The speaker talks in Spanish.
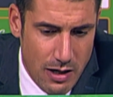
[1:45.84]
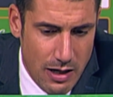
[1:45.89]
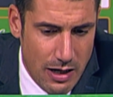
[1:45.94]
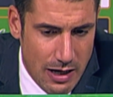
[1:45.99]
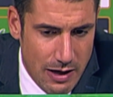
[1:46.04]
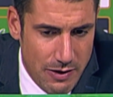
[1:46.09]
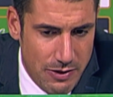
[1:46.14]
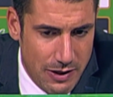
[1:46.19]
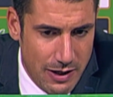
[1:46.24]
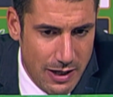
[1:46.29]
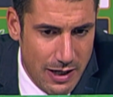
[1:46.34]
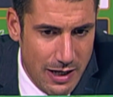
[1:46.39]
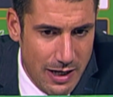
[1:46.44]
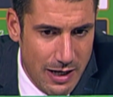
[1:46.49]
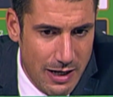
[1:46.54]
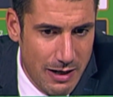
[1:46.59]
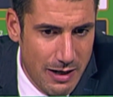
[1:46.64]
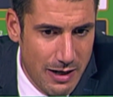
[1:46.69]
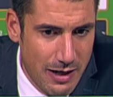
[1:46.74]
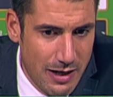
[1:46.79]

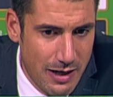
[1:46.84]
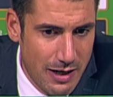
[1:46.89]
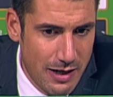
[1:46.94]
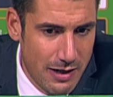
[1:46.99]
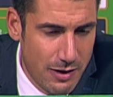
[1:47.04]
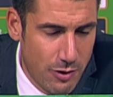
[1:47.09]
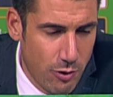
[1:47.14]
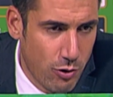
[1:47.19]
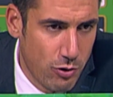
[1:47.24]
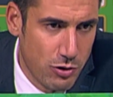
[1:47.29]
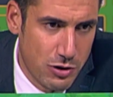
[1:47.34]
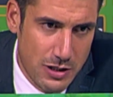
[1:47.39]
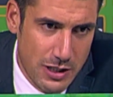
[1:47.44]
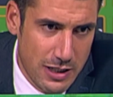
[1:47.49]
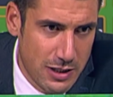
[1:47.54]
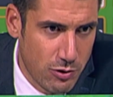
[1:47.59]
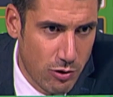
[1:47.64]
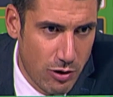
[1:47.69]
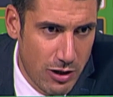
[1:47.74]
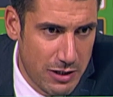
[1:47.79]
hacer eh, dos,
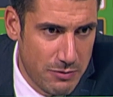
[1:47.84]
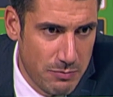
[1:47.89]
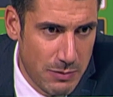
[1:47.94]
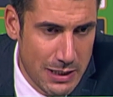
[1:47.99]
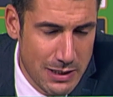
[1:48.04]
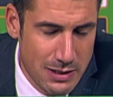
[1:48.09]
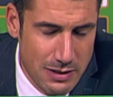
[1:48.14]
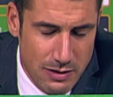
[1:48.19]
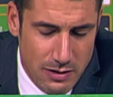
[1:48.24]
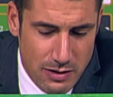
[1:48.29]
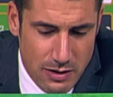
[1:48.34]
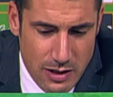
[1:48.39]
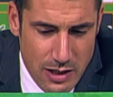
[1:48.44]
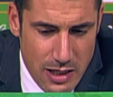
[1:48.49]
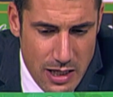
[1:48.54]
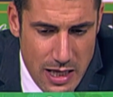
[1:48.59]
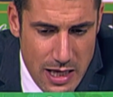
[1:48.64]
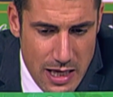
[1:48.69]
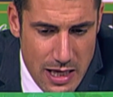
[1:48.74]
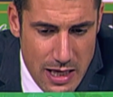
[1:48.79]
tres goles más
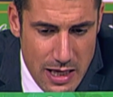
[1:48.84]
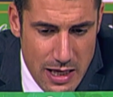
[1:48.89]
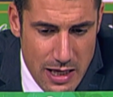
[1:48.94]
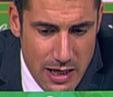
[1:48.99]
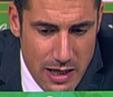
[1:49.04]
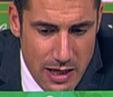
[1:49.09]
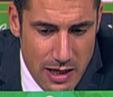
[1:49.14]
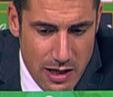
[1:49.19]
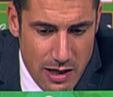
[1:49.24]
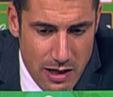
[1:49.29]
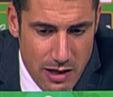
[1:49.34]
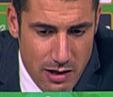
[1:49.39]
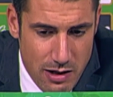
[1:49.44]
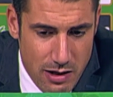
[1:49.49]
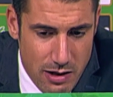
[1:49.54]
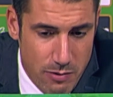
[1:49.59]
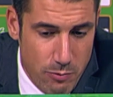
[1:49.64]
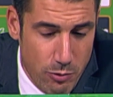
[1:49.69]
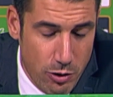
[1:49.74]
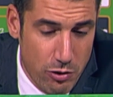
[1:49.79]

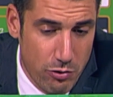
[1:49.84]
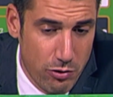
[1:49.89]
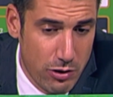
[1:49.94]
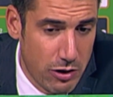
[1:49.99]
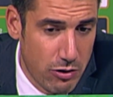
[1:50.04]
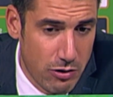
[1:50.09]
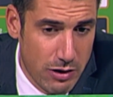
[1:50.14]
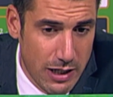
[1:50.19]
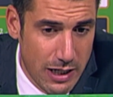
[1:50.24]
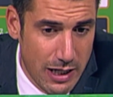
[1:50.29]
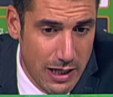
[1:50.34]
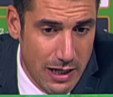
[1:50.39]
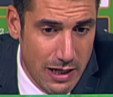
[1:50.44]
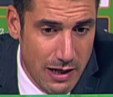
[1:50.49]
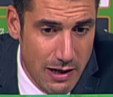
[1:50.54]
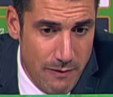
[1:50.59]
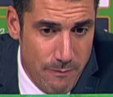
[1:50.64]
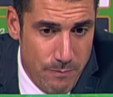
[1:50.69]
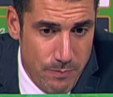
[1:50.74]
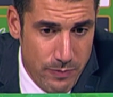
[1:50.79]
y, bueno, creo que
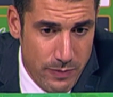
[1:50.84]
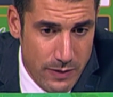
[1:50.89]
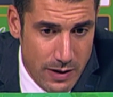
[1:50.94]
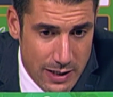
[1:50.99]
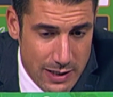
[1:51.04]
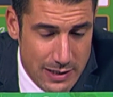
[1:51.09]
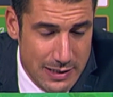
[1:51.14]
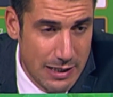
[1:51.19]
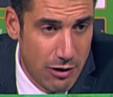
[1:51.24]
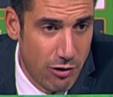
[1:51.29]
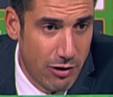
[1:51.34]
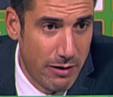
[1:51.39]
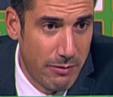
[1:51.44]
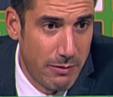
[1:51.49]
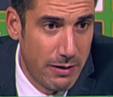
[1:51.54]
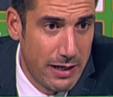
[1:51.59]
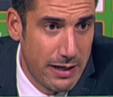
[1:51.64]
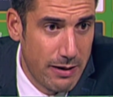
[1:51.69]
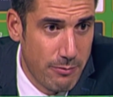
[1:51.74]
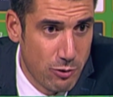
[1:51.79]
es de lo que
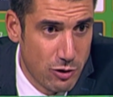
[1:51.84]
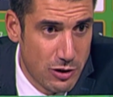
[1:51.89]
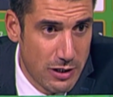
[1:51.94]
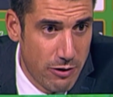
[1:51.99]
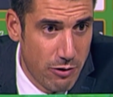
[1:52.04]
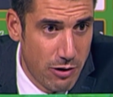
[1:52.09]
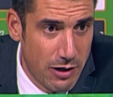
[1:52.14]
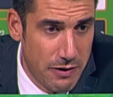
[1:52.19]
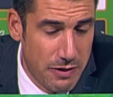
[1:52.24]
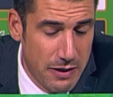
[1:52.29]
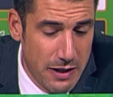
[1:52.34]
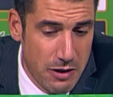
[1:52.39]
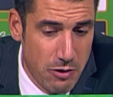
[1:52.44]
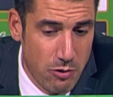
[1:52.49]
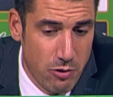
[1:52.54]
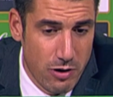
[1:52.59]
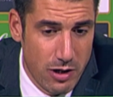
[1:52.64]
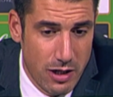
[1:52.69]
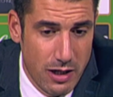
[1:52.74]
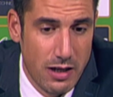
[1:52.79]
veníamos
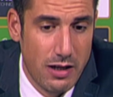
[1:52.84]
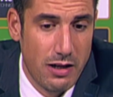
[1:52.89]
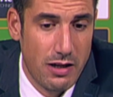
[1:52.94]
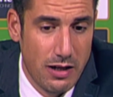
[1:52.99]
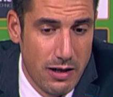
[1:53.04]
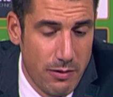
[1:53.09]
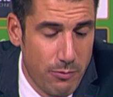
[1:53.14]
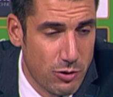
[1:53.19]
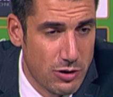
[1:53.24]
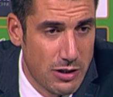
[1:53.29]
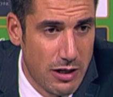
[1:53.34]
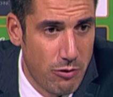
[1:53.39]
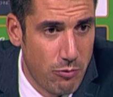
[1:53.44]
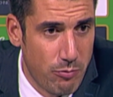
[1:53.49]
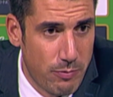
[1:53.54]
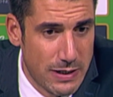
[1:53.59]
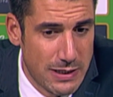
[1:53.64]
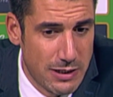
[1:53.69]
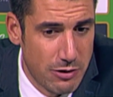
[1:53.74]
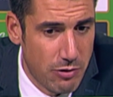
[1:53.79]
adoleciendo y, hemos dado un
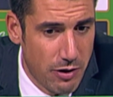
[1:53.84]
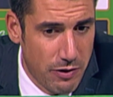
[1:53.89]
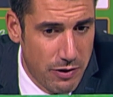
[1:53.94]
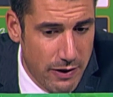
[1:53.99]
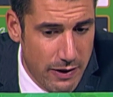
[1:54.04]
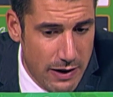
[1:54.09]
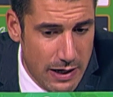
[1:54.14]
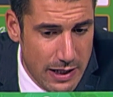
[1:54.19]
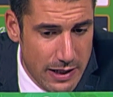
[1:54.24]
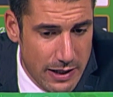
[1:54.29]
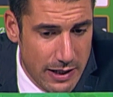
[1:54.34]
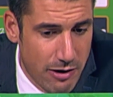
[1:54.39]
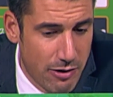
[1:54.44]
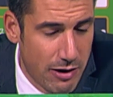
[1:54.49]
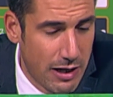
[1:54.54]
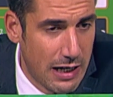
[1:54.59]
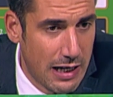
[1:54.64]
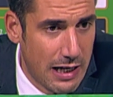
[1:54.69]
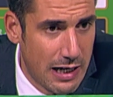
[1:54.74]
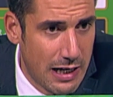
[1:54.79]
pasito hacia adelante. Ahora